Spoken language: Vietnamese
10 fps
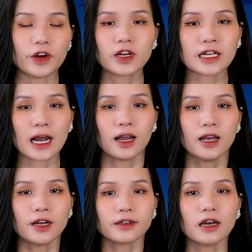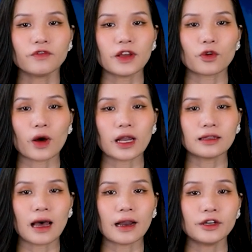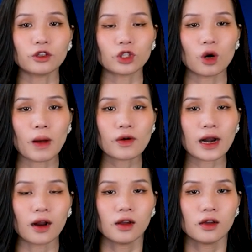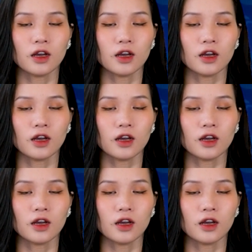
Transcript: và nói rằng đơn vị của anh ta được thông báo rằng